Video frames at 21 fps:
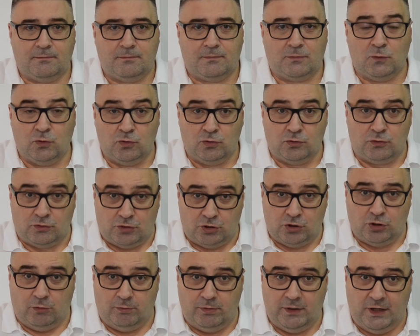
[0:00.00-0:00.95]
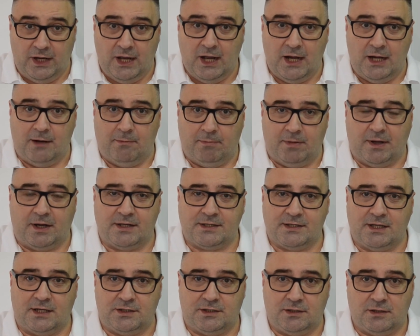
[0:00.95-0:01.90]
Ну, чтобы реально
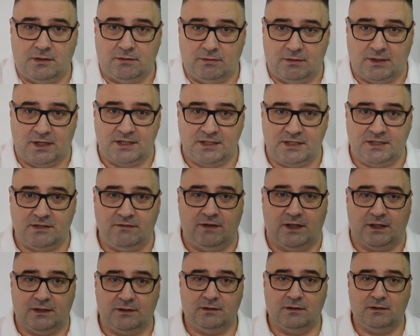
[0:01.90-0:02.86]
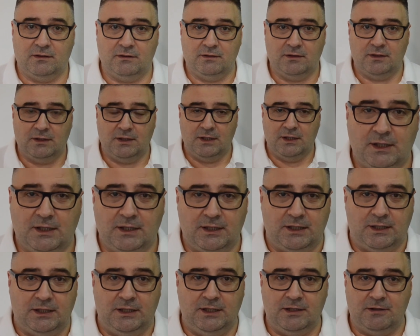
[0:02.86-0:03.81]
показать расцвет.
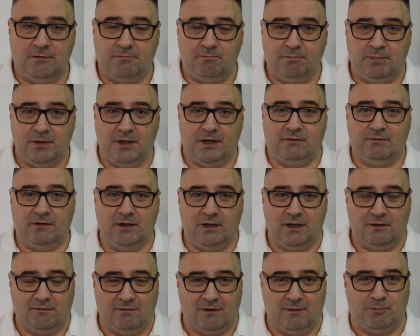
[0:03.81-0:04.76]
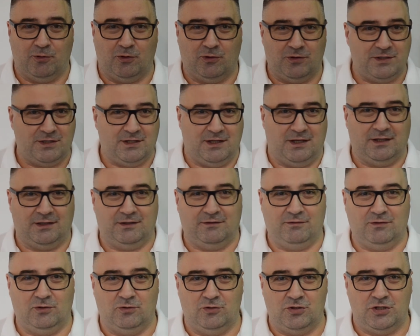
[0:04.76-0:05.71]
И первый вопрос
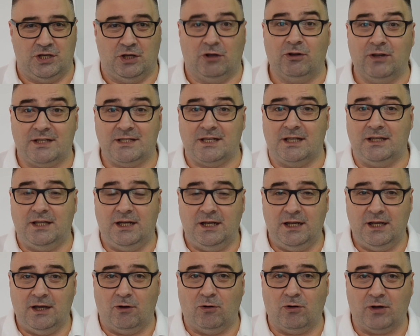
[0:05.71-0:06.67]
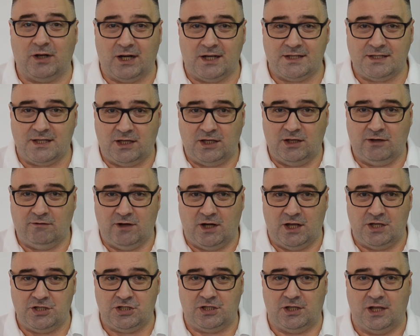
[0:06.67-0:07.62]
від ведучої. Олександрія Окраса
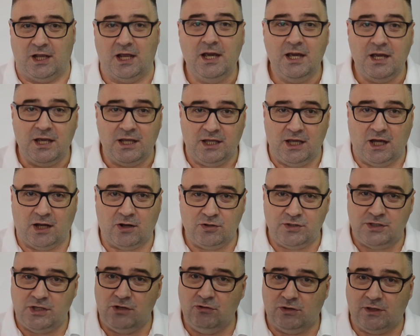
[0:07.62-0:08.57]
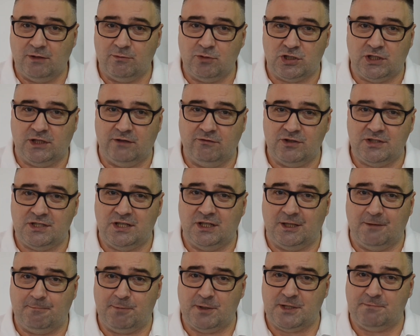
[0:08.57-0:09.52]
Кіроварачне. Як оцінюєте можливості
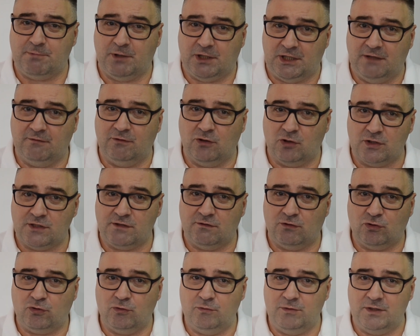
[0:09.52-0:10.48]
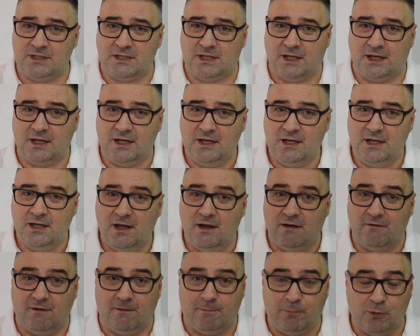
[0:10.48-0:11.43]
та перспективи розвитку міста?
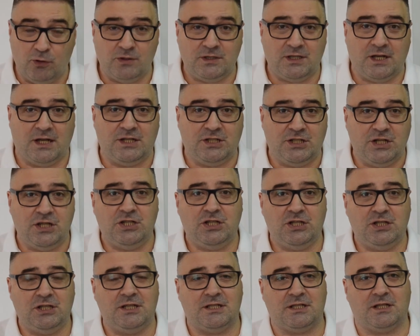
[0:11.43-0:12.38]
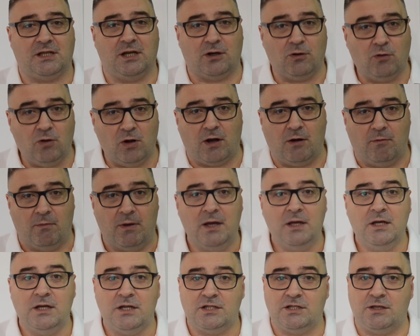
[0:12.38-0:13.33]
Вопрос от женщины с горохом
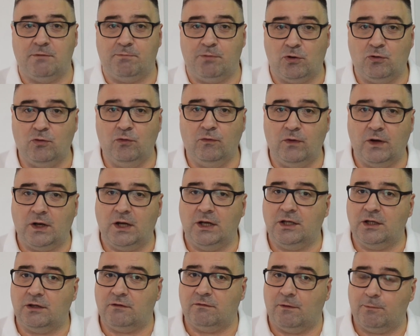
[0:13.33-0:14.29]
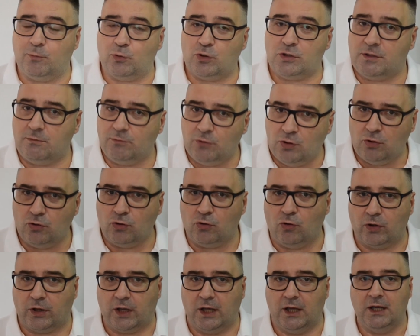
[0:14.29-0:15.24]
Цепику выглядит вопросом на
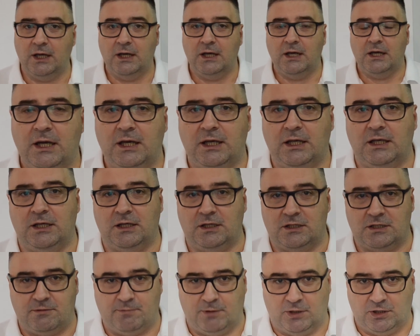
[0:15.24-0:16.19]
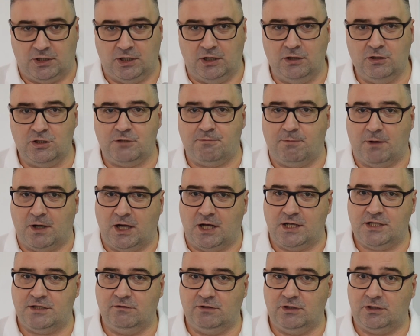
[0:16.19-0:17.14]
уроке. И Степан Кириллович
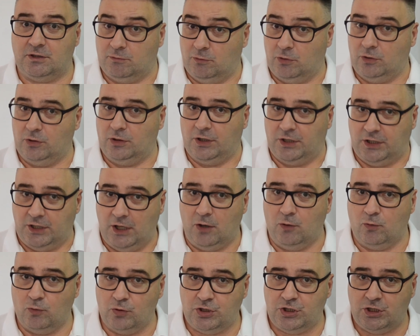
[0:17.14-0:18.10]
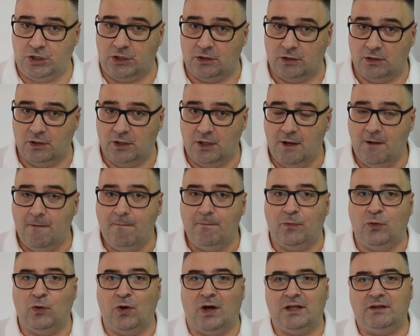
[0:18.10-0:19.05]
показывает, мол, я учил.
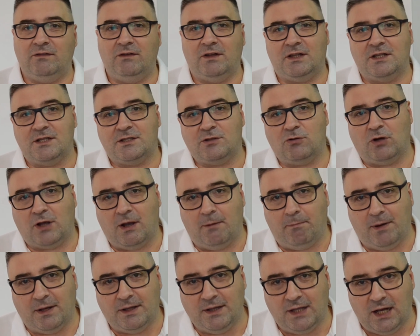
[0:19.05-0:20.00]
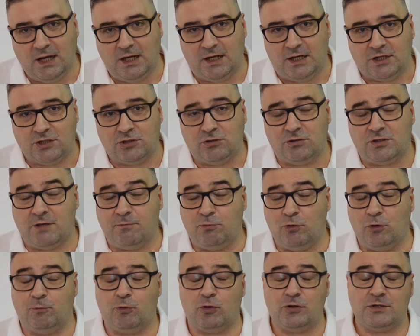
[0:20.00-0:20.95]
Но ответ настолько банальный, что
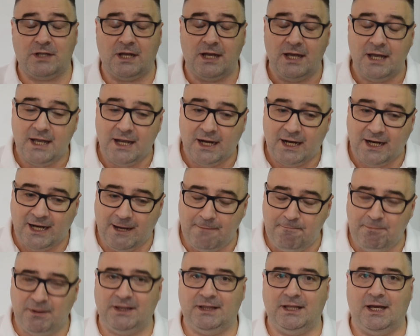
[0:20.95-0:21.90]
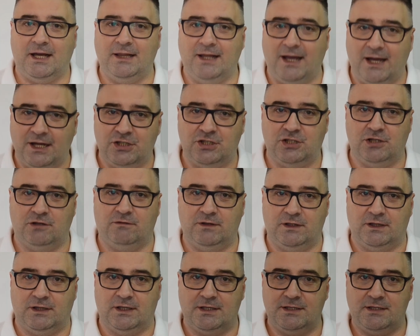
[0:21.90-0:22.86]
Цапюк просто капитан
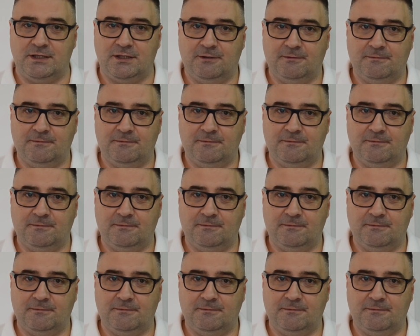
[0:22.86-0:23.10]
очевидность.